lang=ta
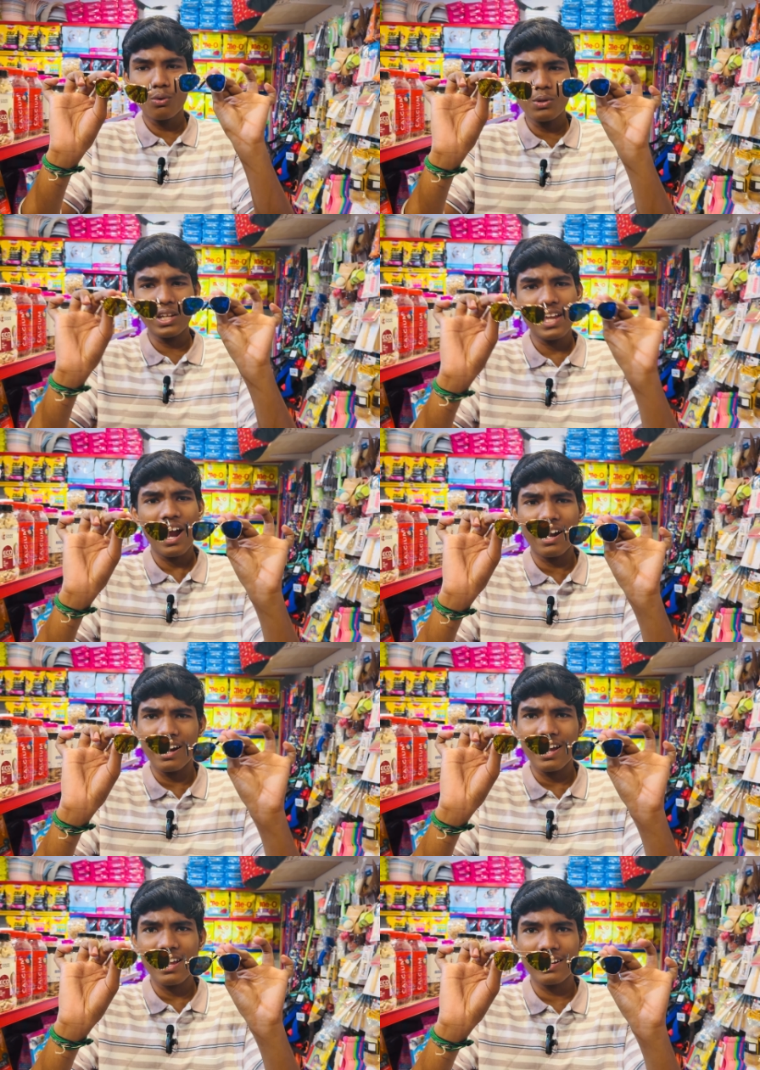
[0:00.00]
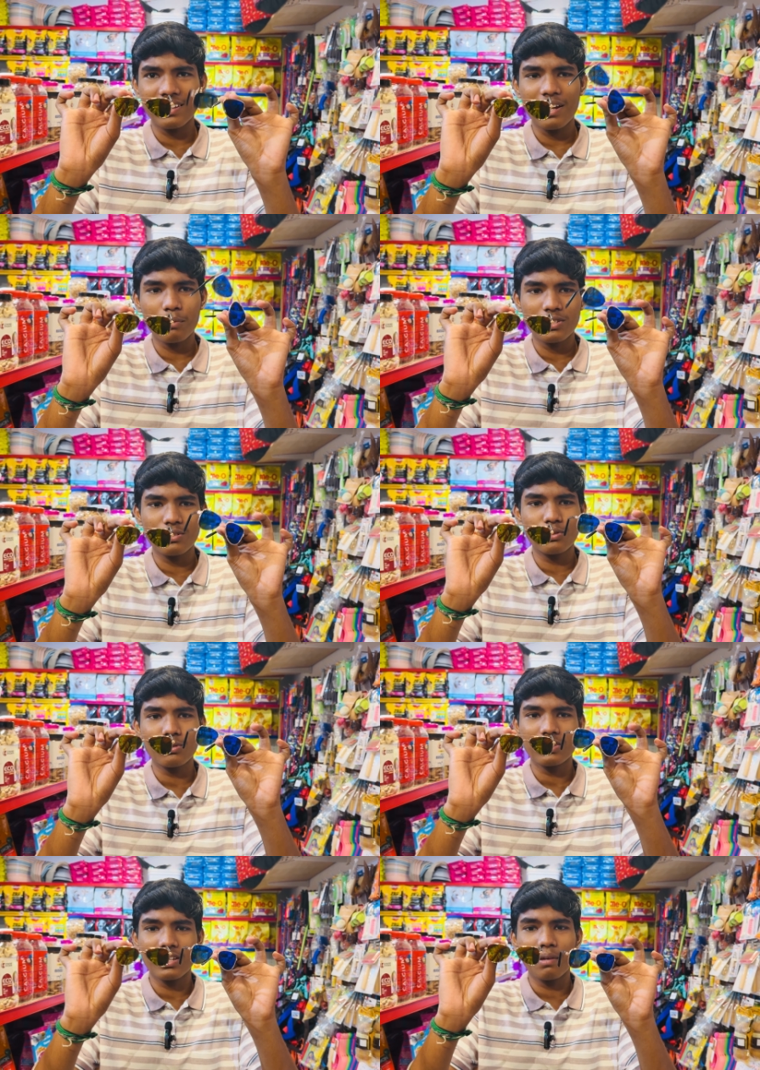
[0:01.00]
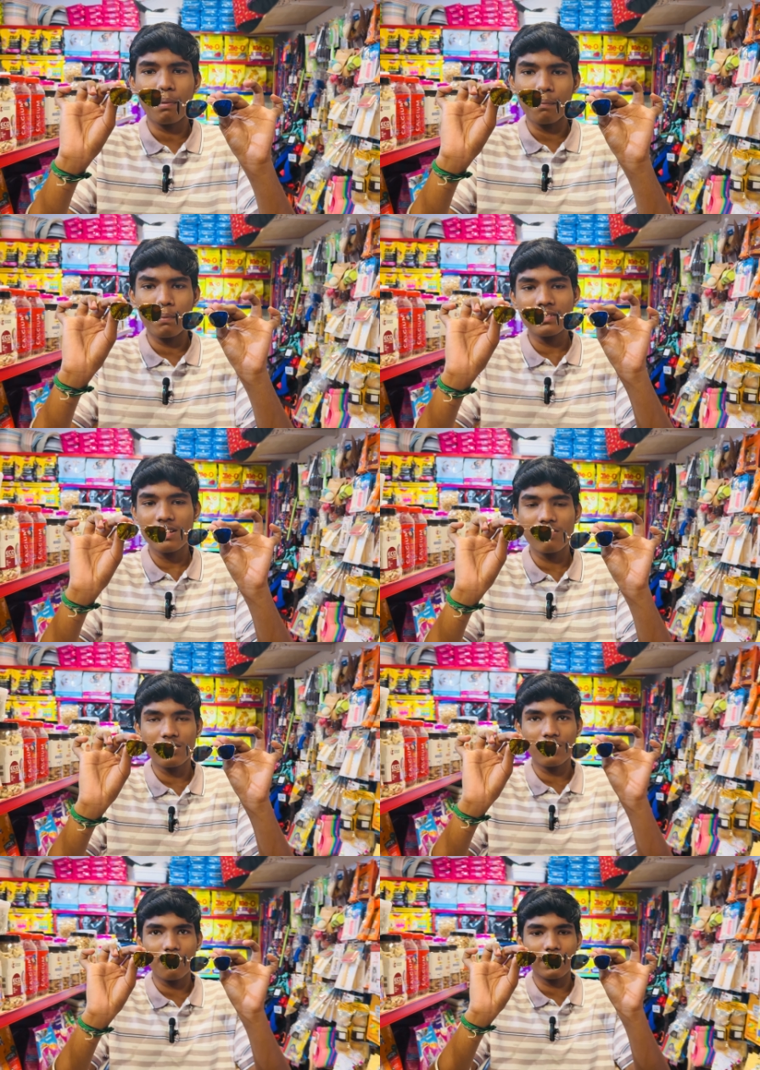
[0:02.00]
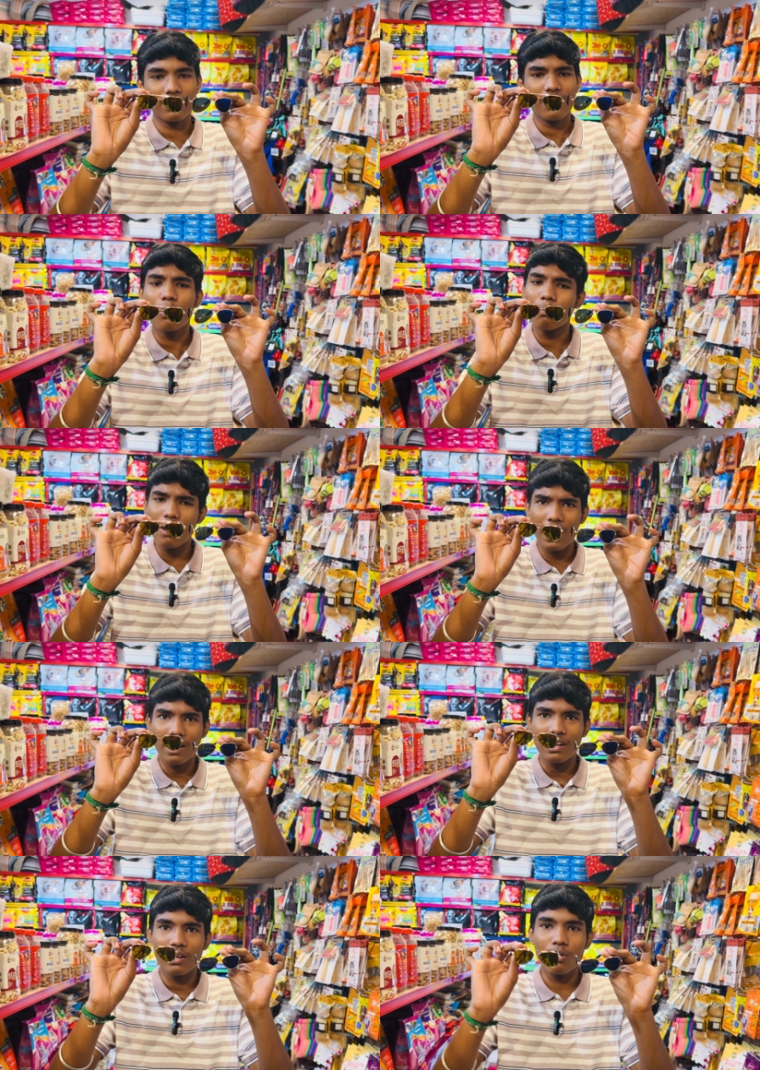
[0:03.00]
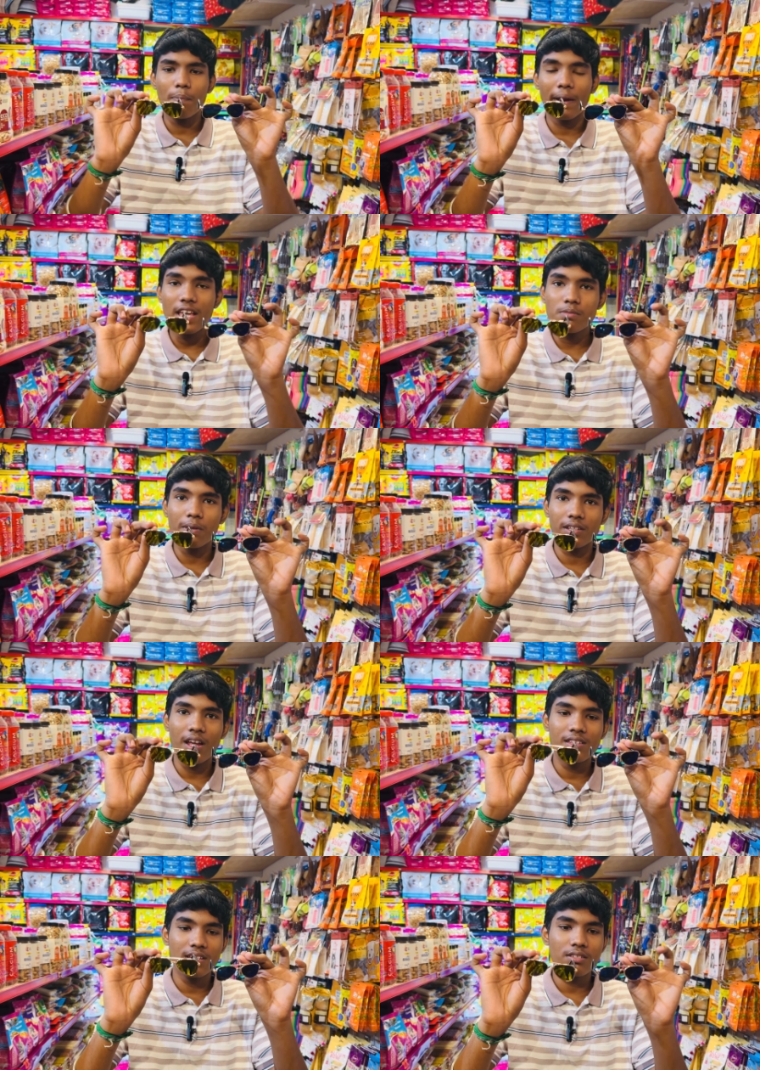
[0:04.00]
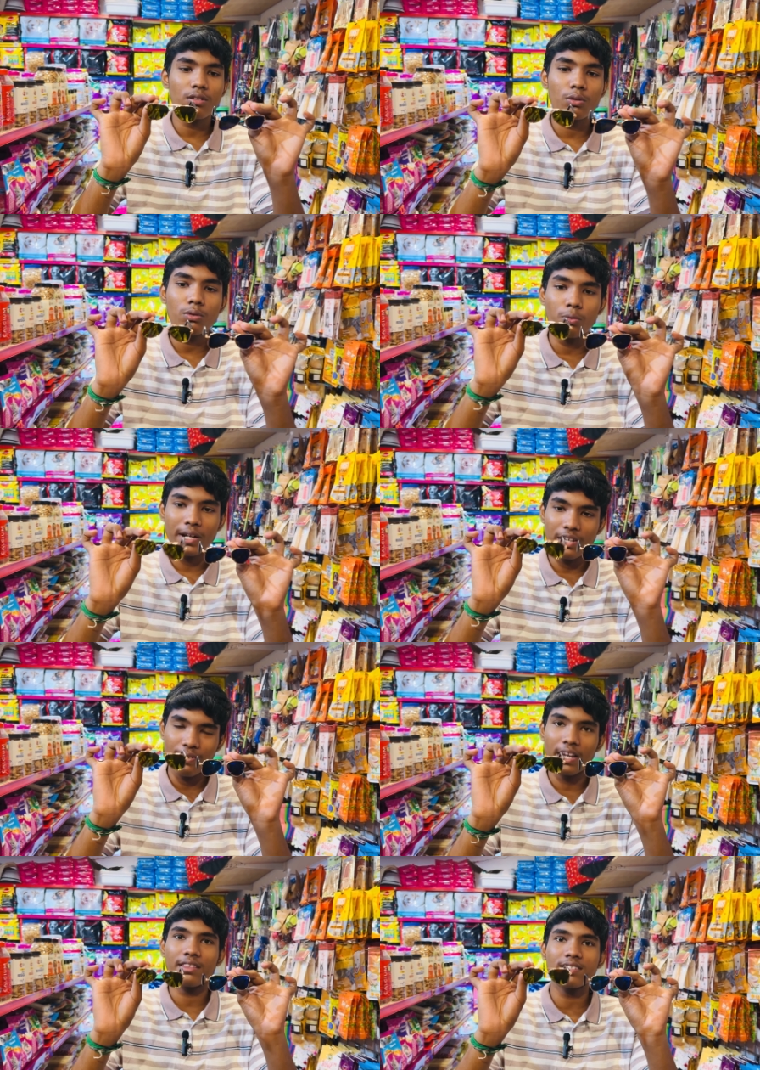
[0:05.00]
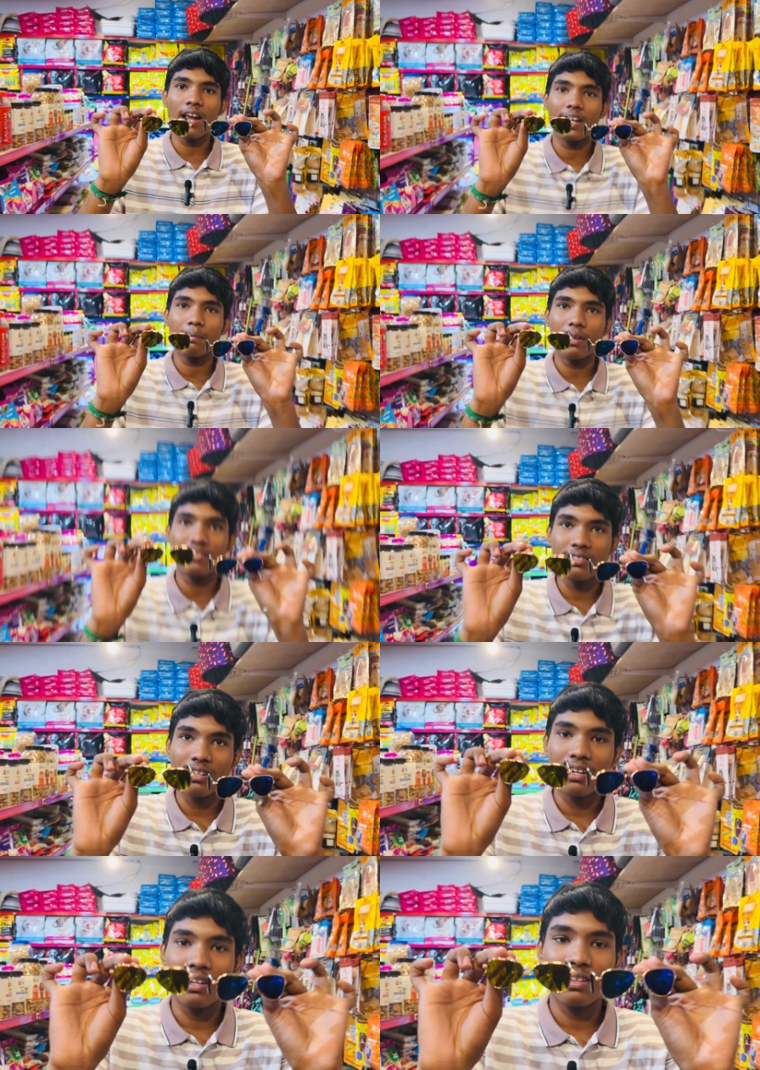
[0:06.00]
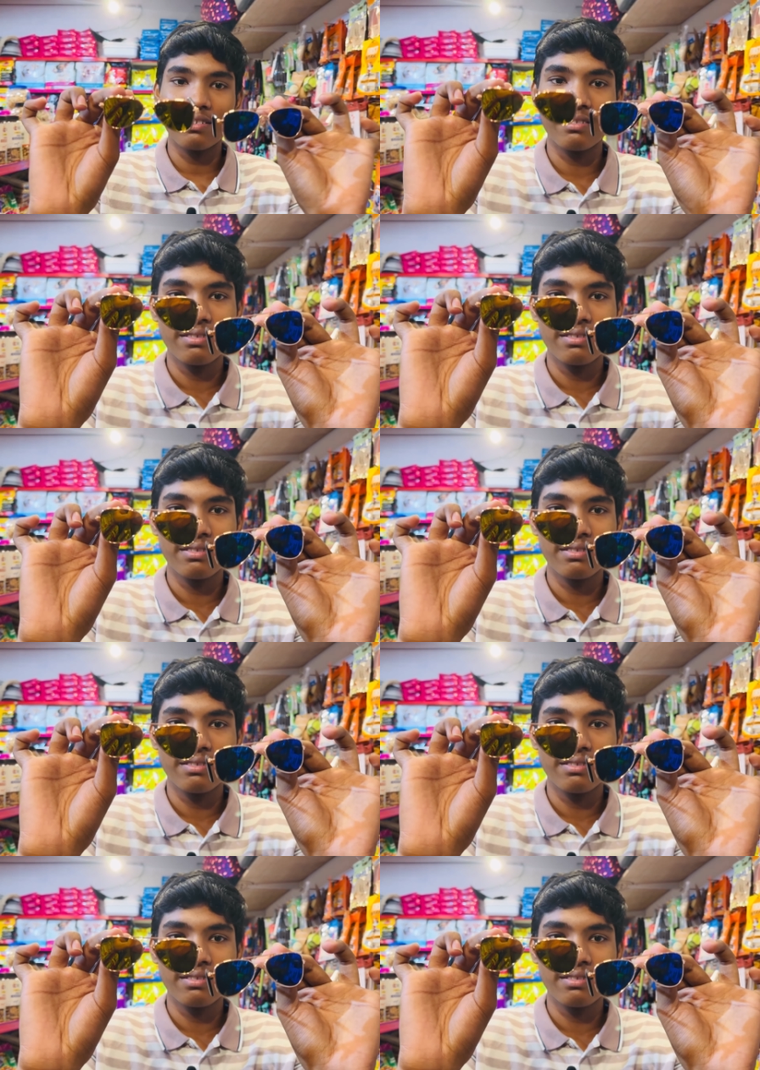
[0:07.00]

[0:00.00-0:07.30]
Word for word: குட்டியா அழகா இருக்குது நம்ம ஷிட்ஜூஸ் பப்பீஸ்லாம் வச்சிருக்கோம்னா பார்த்தோன்னா ரொம்ப அழகா இருக்கும் ப்ரைஸ் பார்த்தோன்னா ஜஸ்ட் டூ டுவெண்ட்டி ஃபைவ்லேருந்து இருந்து ஸ்டார்டிங் ப்ரைஸஸில் இருக்குது